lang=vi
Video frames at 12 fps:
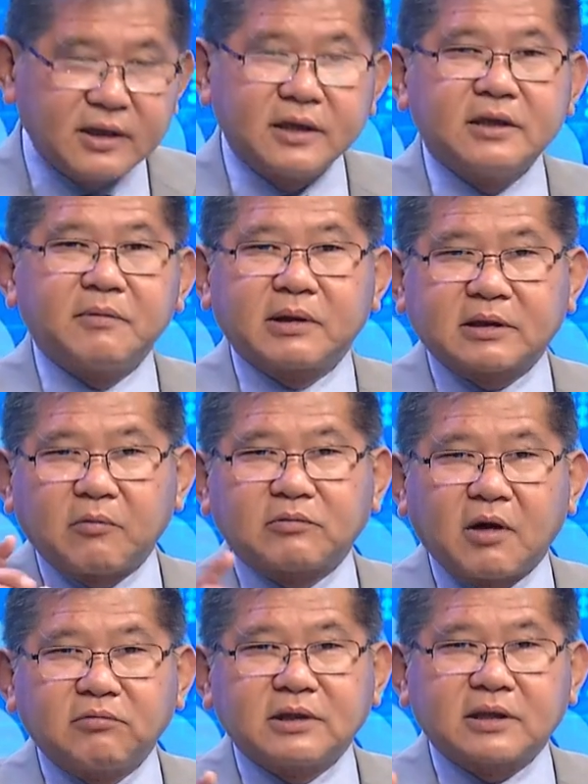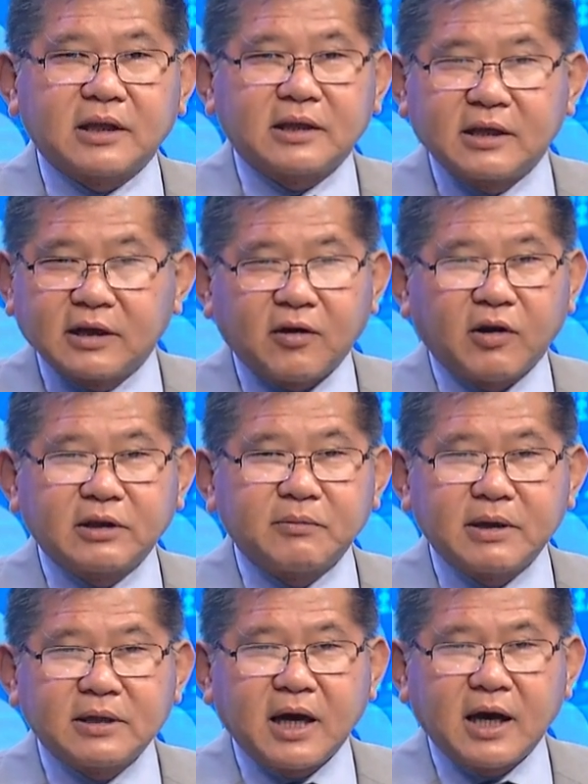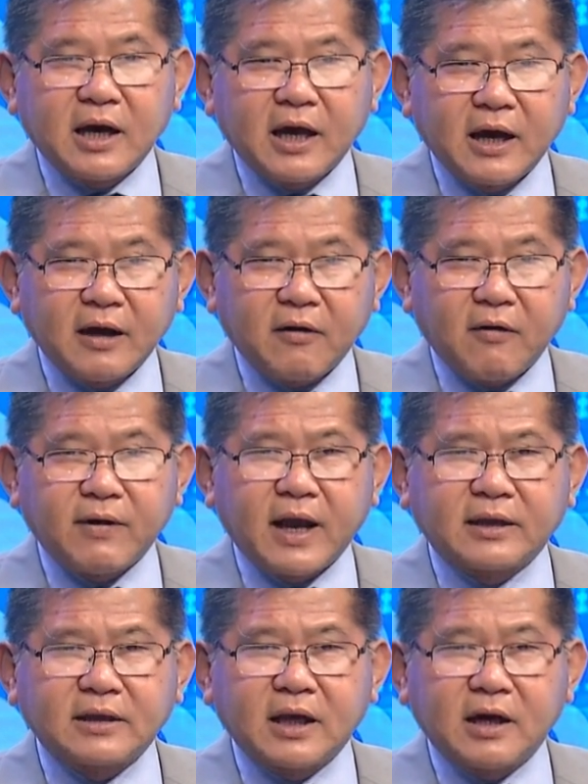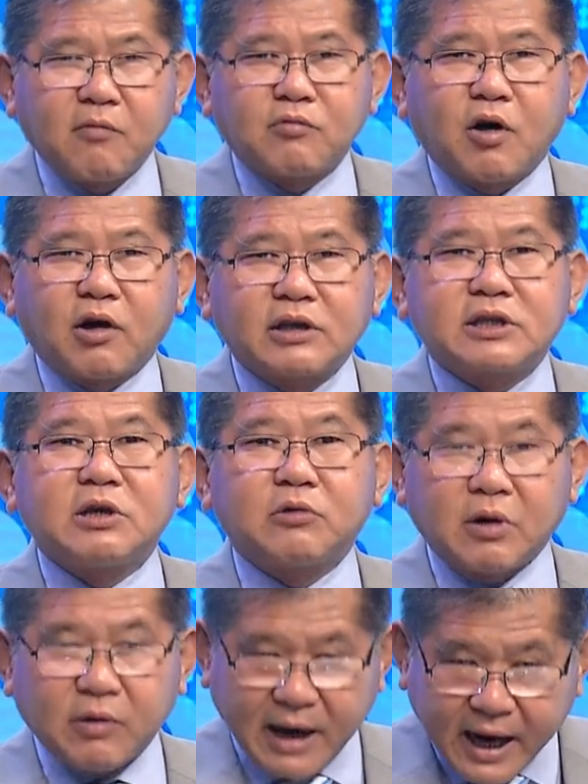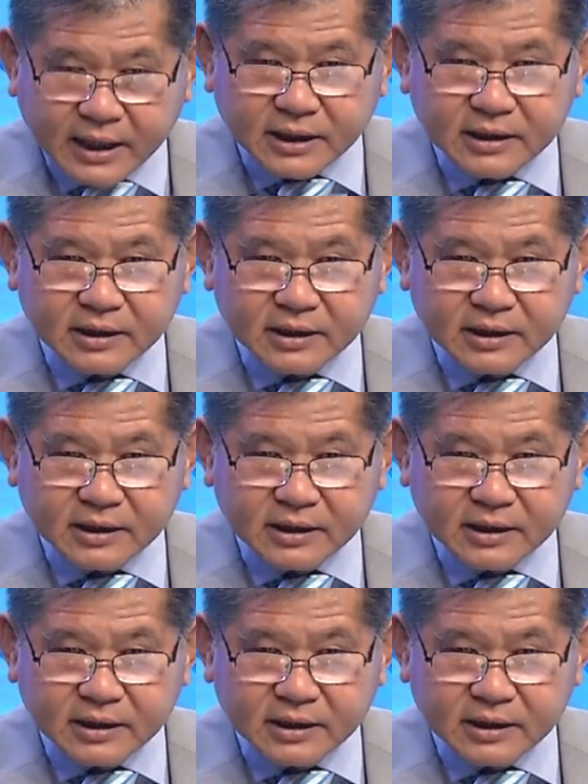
nhưng mà tổng thống người ta thì coi như bây giờ là có vẻ như là không còn cái chiêu nào khác